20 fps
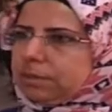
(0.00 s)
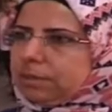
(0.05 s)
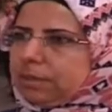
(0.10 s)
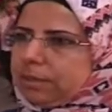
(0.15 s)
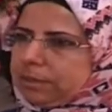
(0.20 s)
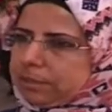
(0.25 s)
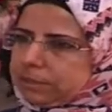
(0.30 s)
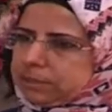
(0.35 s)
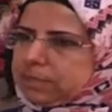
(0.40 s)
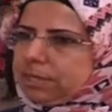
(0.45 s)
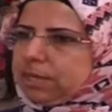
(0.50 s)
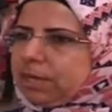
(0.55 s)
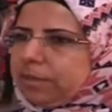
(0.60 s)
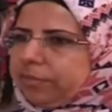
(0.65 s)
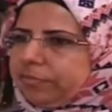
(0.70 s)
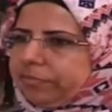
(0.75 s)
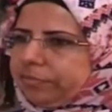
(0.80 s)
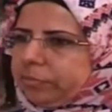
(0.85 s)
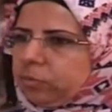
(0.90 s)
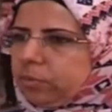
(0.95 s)

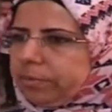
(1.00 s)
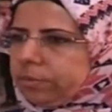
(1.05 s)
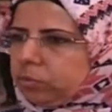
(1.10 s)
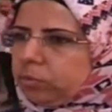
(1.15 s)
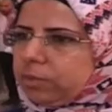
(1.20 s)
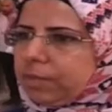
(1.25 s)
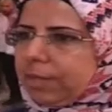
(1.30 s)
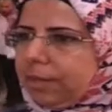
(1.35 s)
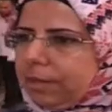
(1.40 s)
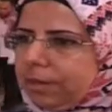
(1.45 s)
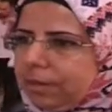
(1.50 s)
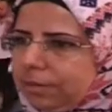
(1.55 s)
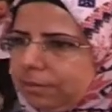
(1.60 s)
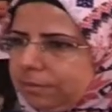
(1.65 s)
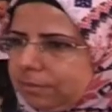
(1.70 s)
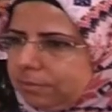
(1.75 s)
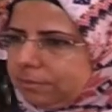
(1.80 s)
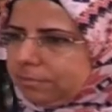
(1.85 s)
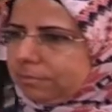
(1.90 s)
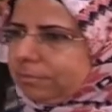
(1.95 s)
الاختلاف هو بيكون احلى
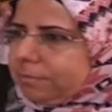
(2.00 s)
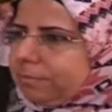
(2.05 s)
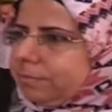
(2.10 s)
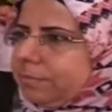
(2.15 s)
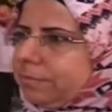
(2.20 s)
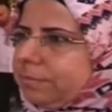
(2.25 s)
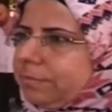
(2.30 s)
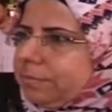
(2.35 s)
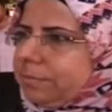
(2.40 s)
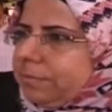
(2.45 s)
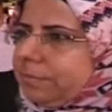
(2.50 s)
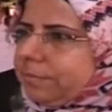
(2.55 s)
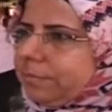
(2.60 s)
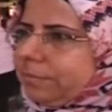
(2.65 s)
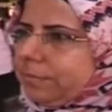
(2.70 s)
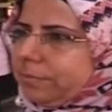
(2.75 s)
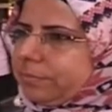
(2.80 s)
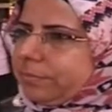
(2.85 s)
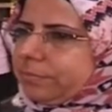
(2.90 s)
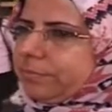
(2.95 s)
ليش
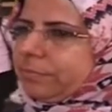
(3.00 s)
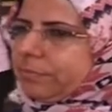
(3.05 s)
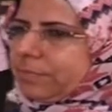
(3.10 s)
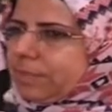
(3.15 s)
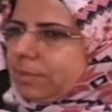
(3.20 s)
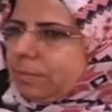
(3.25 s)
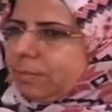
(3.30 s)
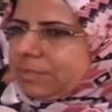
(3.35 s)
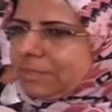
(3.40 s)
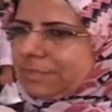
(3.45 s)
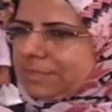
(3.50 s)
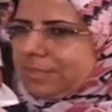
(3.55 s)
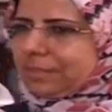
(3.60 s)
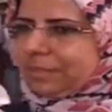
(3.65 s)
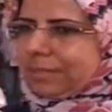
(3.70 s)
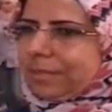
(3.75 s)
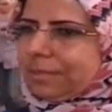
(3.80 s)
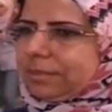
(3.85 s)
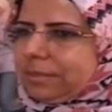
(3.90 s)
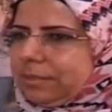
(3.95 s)
بصير
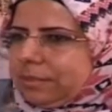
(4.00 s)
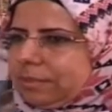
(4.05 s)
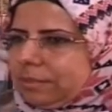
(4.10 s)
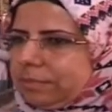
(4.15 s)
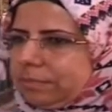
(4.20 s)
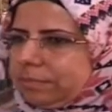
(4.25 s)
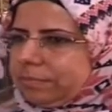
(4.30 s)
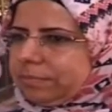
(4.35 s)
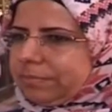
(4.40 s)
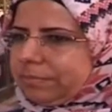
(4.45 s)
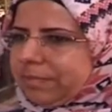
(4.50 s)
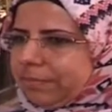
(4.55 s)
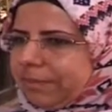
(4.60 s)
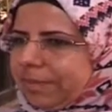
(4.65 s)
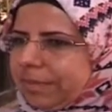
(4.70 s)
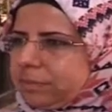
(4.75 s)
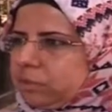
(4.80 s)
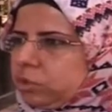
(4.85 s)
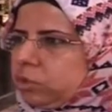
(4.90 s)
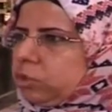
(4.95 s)
يعني
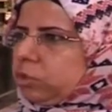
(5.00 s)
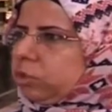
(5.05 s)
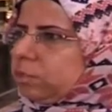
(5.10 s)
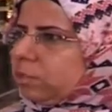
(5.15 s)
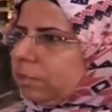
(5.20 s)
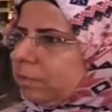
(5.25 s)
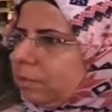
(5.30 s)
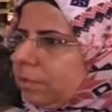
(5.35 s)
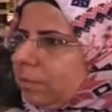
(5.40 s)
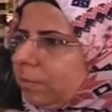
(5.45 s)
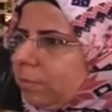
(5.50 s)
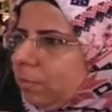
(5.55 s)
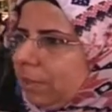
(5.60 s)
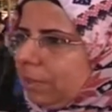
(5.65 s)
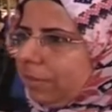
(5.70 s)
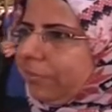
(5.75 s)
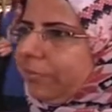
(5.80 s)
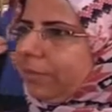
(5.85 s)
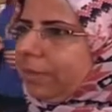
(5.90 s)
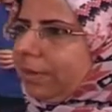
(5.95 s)
تمازج
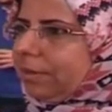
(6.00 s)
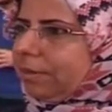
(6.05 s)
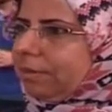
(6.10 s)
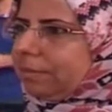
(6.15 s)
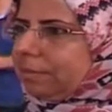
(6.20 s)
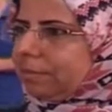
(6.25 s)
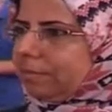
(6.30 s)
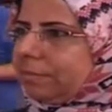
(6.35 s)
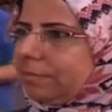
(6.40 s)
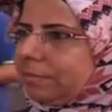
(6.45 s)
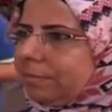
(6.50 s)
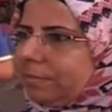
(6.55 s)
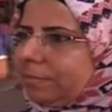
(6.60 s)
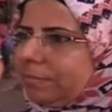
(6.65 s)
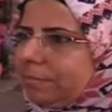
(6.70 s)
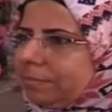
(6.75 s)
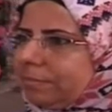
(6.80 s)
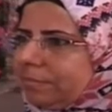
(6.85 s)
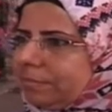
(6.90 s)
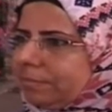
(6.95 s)
بالافكار
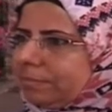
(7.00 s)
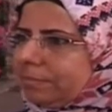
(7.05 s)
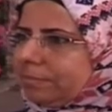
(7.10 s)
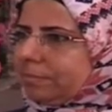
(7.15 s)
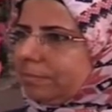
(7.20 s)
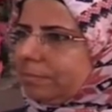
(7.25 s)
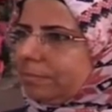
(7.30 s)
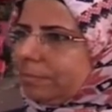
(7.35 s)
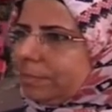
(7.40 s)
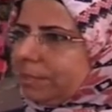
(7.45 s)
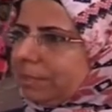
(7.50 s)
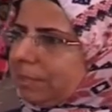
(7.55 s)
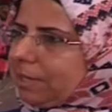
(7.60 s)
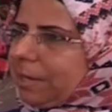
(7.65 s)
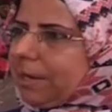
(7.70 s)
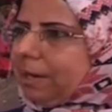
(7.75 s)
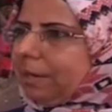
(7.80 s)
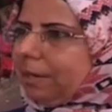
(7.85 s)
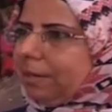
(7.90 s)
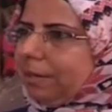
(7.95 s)
بتصير
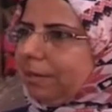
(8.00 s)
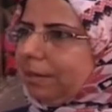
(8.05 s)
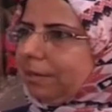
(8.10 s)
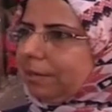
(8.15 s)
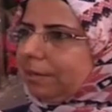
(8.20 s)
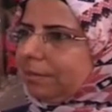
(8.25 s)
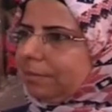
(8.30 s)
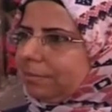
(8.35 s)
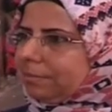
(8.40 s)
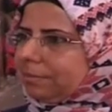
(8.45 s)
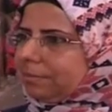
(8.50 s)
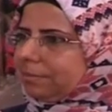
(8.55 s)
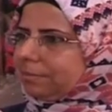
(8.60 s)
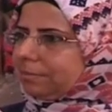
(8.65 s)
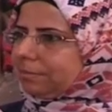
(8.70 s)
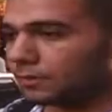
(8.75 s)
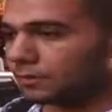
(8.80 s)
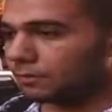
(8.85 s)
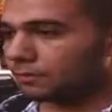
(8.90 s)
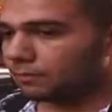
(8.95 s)
احلى الحياه
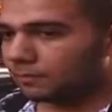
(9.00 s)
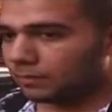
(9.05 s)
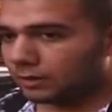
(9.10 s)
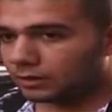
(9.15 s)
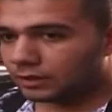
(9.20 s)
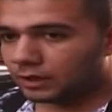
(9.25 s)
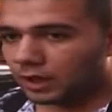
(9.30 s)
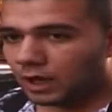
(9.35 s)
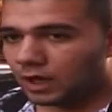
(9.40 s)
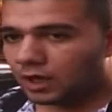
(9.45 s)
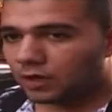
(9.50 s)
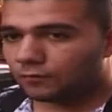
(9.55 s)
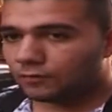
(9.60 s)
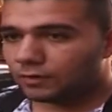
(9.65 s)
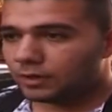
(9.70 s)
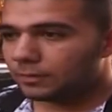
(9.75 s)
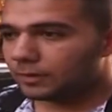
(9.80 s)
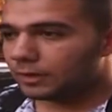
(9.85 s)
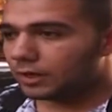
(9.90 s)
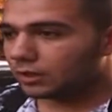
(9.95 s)
التعارف
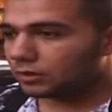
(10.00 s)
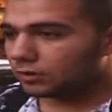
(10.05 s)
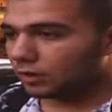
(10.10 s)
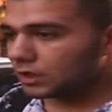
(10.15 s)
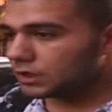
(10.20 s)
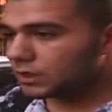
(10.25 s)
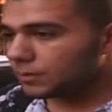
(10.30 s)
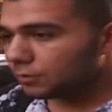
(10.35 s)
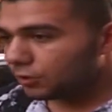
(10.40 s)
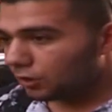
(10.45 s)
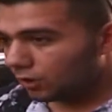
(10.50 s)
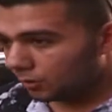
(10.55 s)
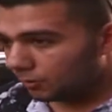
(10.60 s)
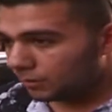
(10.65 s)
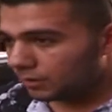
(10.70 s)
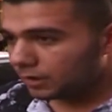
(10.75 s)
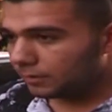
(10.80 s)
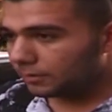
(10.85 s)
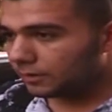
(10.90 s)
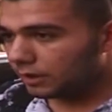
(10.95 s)
اللي بيناتهم حسب
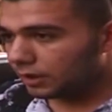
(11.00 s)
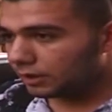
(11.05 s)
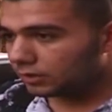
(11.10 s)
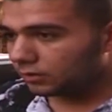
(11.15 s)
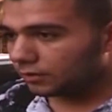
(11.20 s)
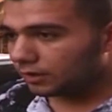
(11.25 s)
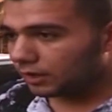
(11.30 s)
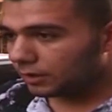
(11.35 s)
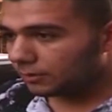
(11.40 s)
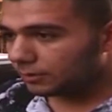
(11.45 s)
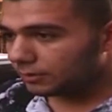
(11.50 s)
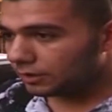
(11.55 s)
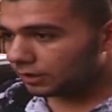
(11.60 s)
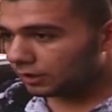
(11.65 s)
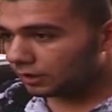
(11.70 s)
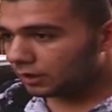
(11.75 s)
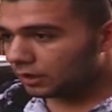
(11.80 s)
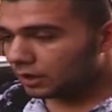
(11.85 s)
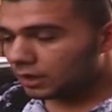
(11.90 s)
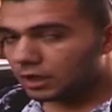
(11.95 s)
الحب اللي بيناتهم يعني بيضل
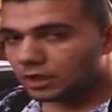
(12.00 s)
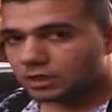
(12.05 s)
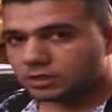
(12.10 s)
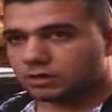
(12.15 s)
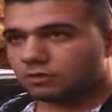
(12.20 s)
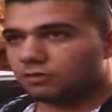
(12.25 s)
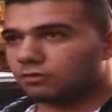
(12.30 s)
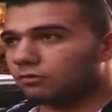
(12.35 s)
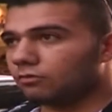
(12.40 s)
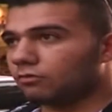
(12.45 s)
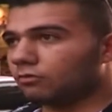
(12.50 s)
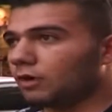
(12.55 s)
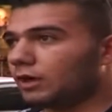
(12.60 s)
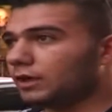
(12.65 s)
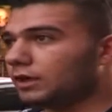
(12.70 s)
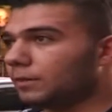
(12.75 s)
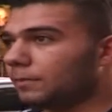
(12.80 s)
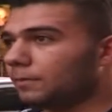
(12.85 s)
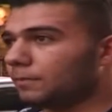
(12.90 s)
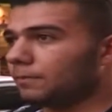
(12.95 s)
اذا
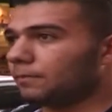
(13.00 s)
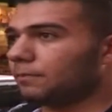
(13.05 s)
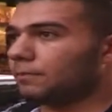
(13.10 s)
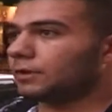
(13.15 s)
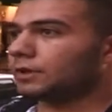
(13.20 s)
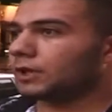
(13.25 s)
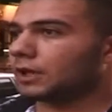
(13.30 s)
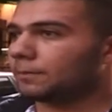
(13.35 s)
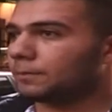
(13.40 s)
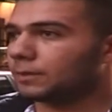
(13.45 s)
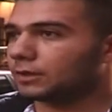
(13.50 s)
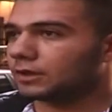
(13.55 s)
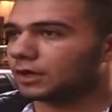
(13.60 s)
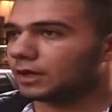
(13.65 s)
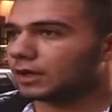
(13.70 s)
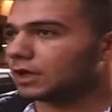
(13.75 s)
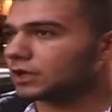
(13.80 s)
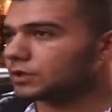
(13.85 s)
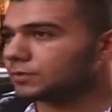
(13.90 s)
الوحده بتحب الثانيه